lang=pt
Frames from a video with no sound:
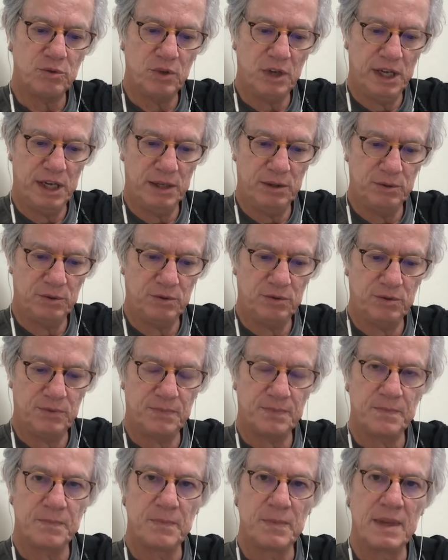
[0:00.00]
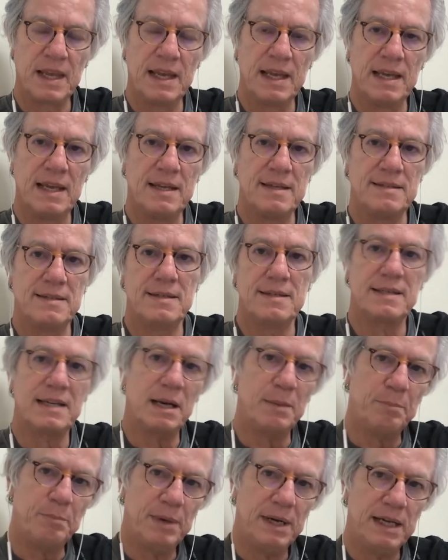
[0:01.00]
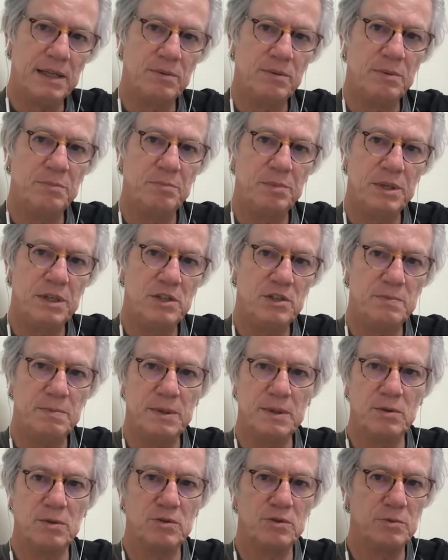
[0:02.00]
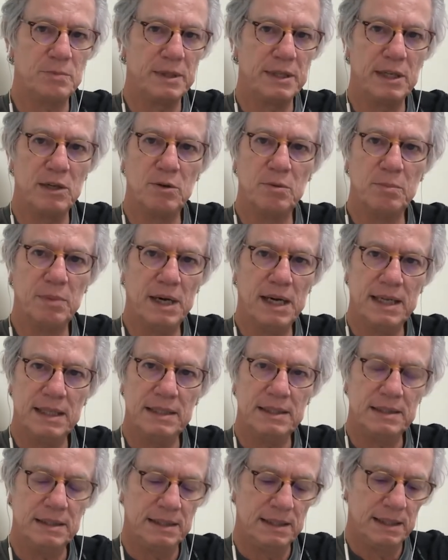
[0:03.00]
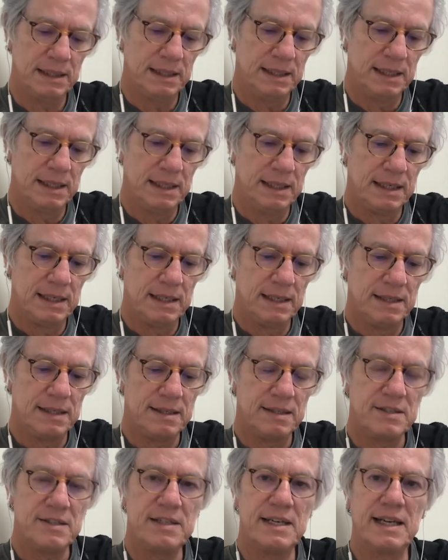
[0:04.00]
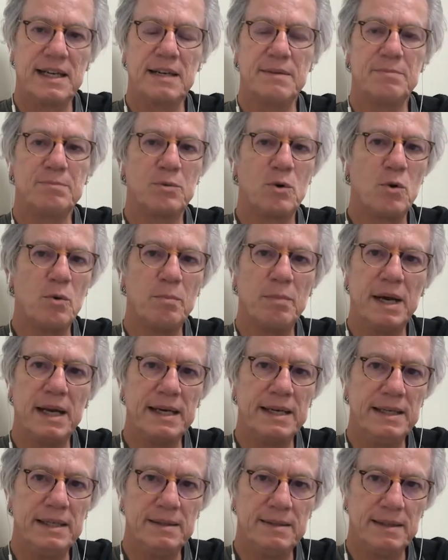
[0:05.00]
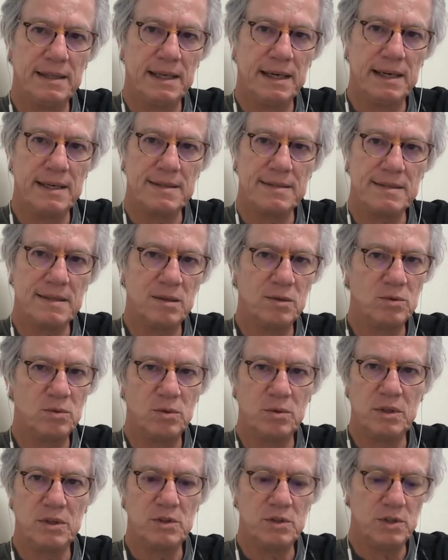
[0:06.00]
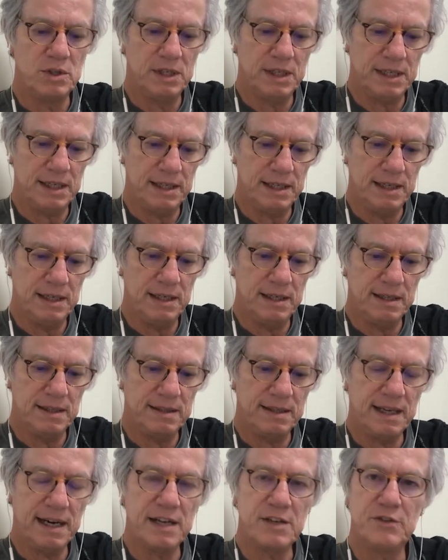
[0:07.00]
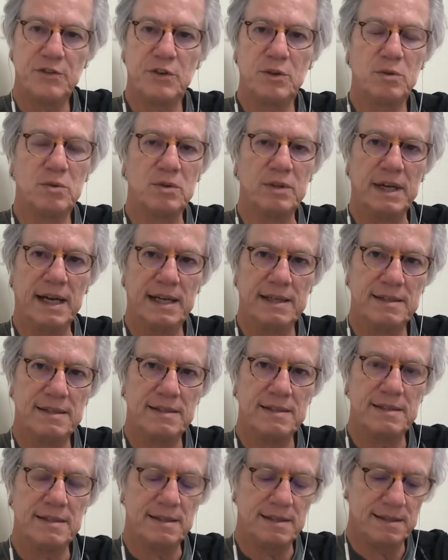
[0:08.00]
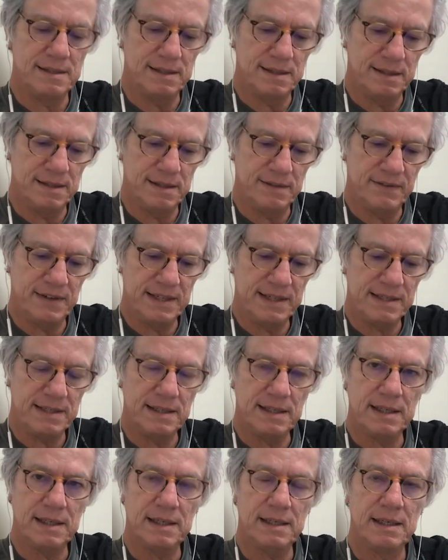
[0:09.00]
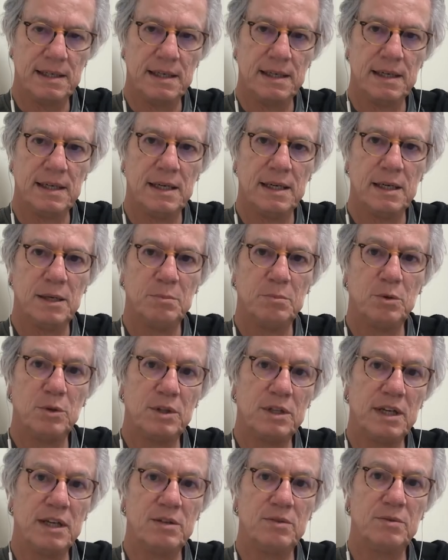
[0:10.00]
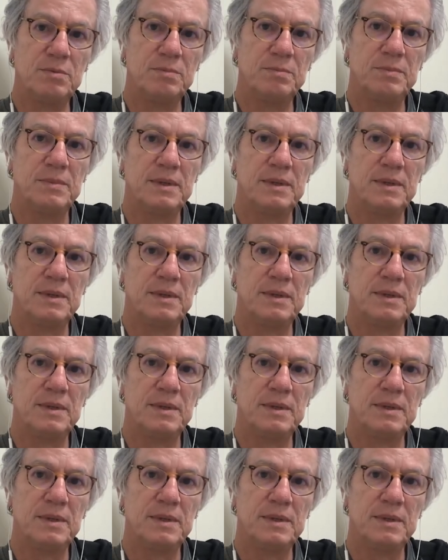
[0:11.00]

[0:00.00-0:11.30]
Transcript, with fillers: sérios. Se escapar do impeachment ou de uma derrubada, chega combalido na eleição, tudo indica, e terá dificuldade de, de, de vencer. Portanto,